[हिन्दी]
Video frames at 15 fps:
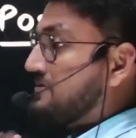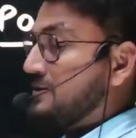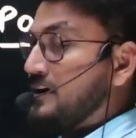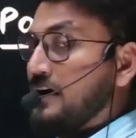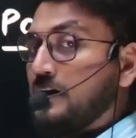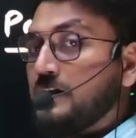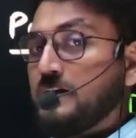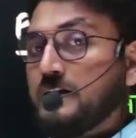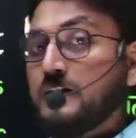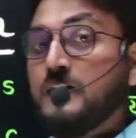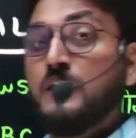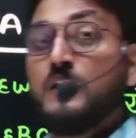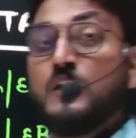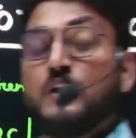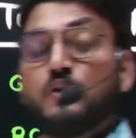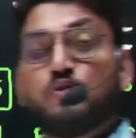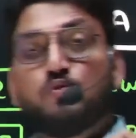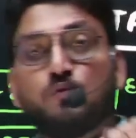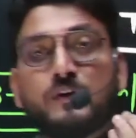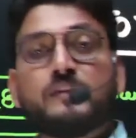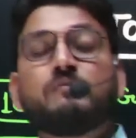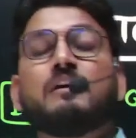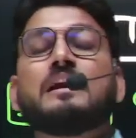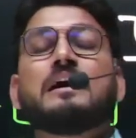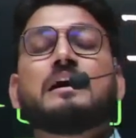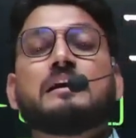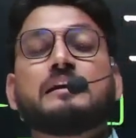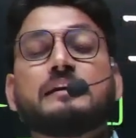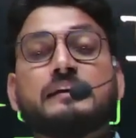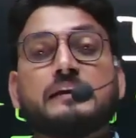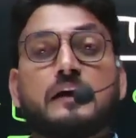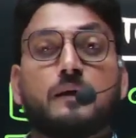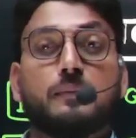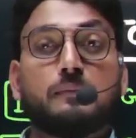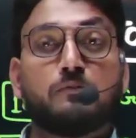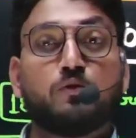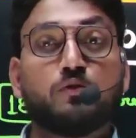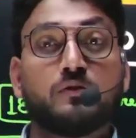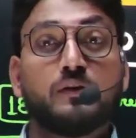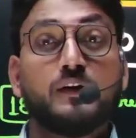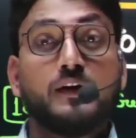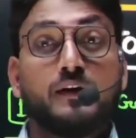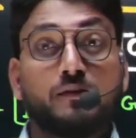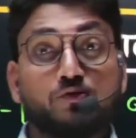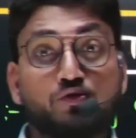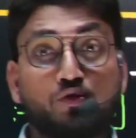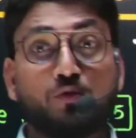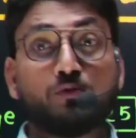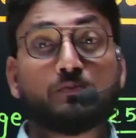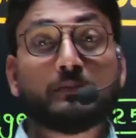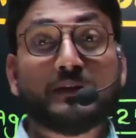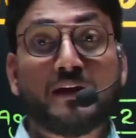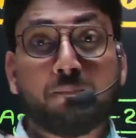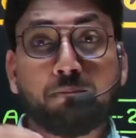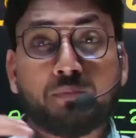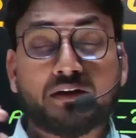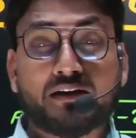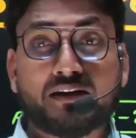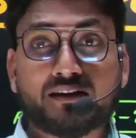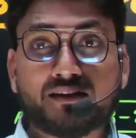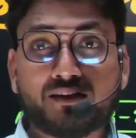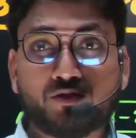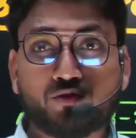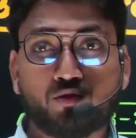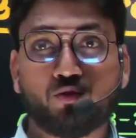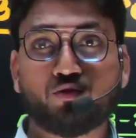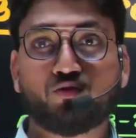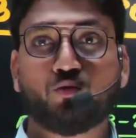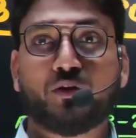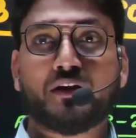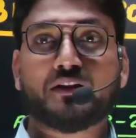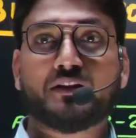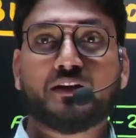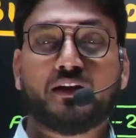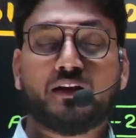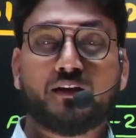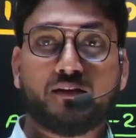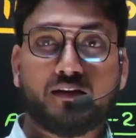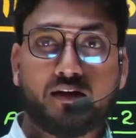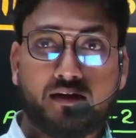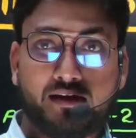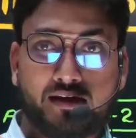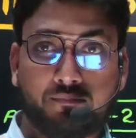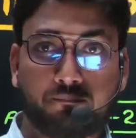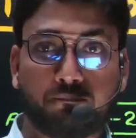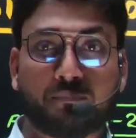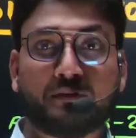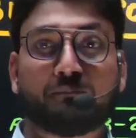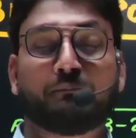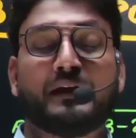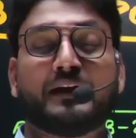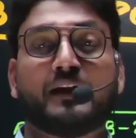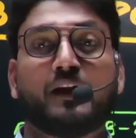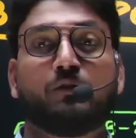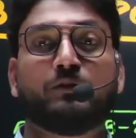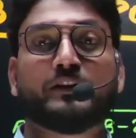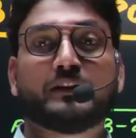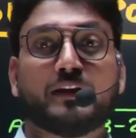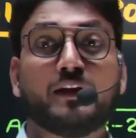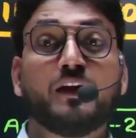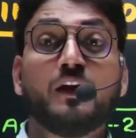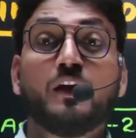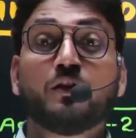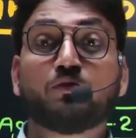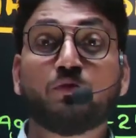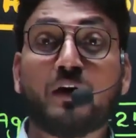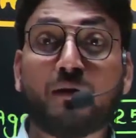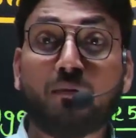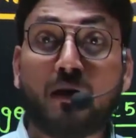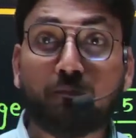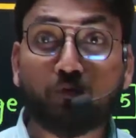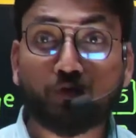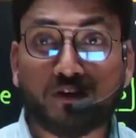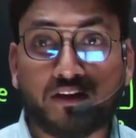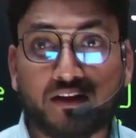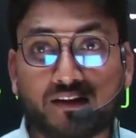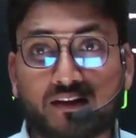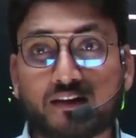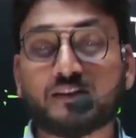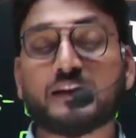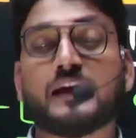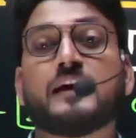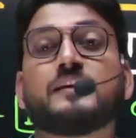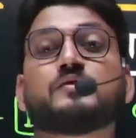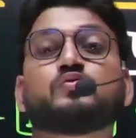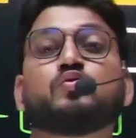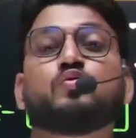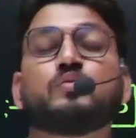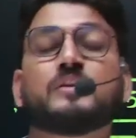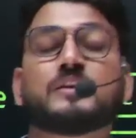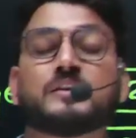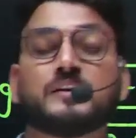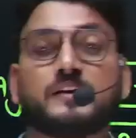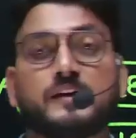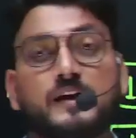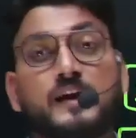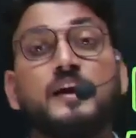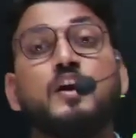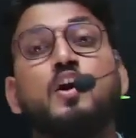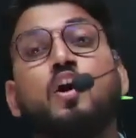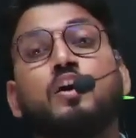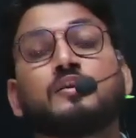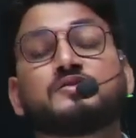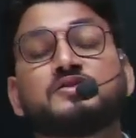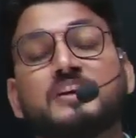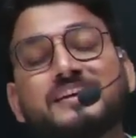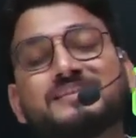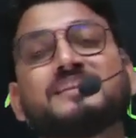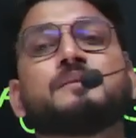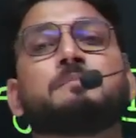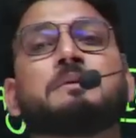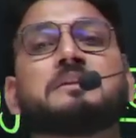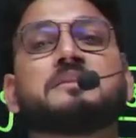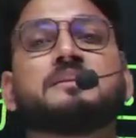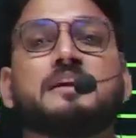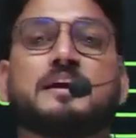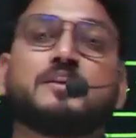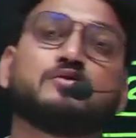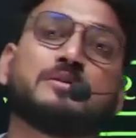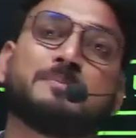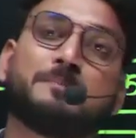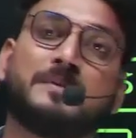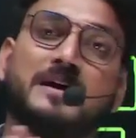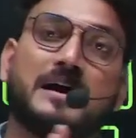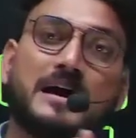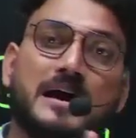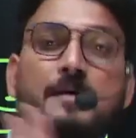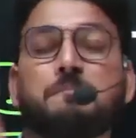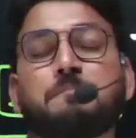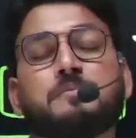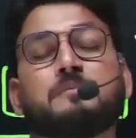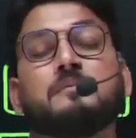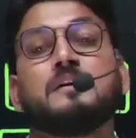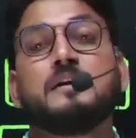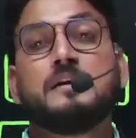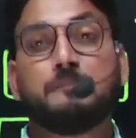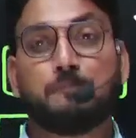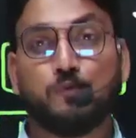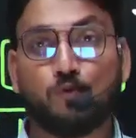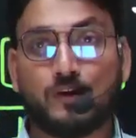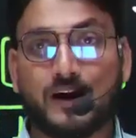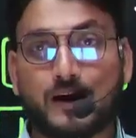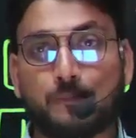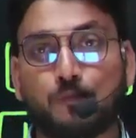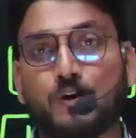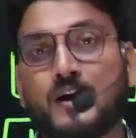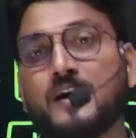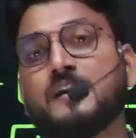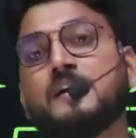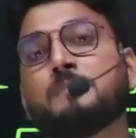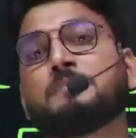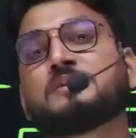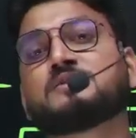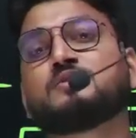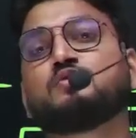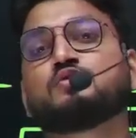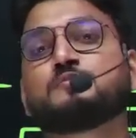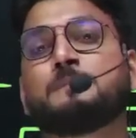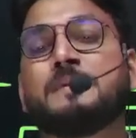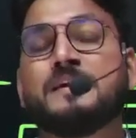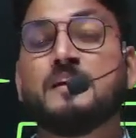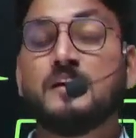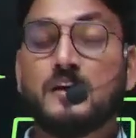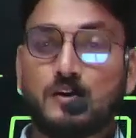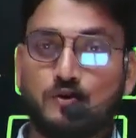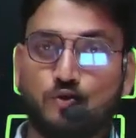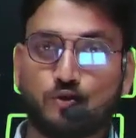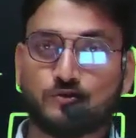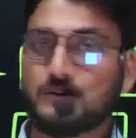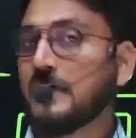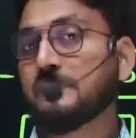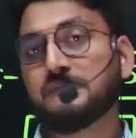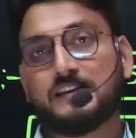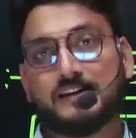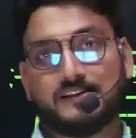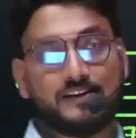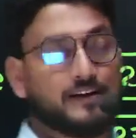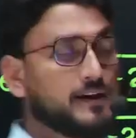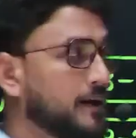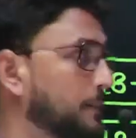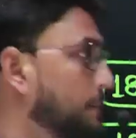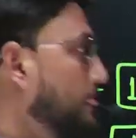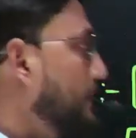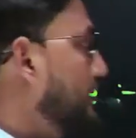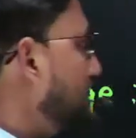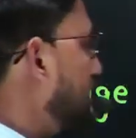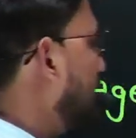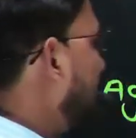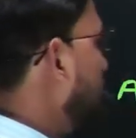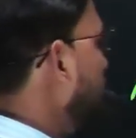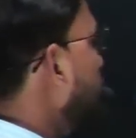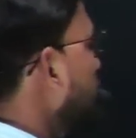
आ रही हैं तो वही वाला हाल है कि अब हम लोग जो एक प्रकार से सो चुके थे या एक बैठे हुए थे तो अब आपको धीरे धीरे तैयारी शुरू कर देनी है और जैसे ही भर्ती है तो अपना आप पूरा का पूरा हंड्रेड परसेंट उसमें योगदान दे सके साथियों